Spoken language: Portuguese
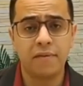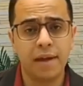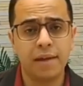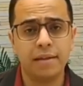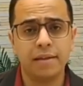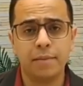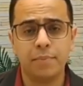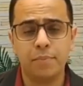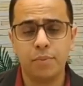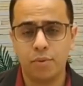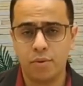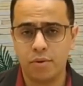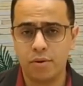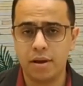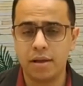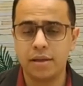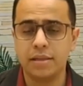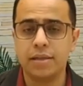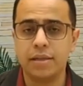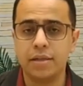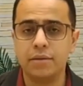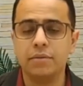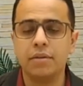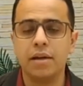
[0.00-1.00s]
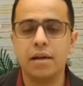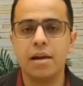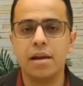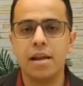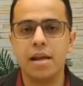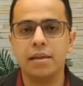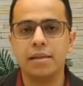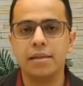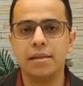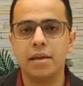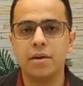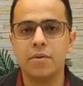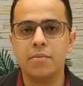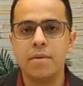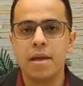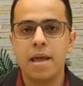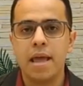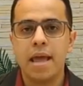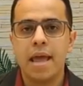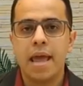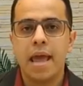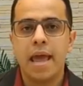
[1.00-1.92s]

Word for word: feita por ocasião da criação,